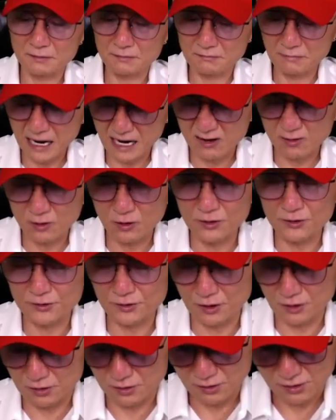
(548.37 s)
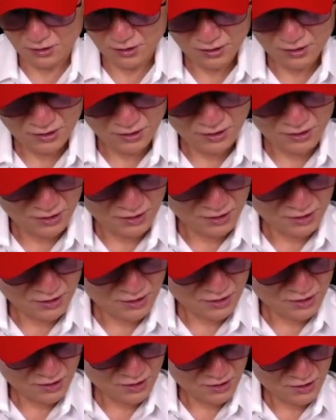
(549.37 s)
맛본으로
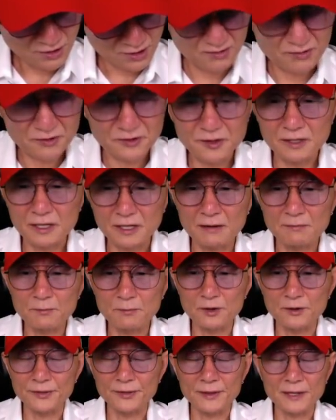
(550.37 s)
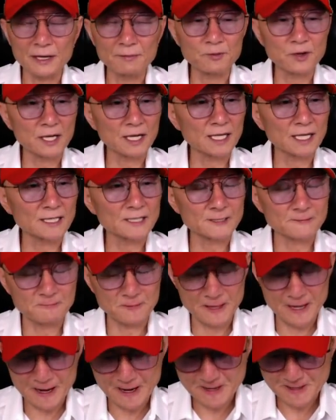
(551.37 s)
여러분들께 한번 함께 하겠습니다.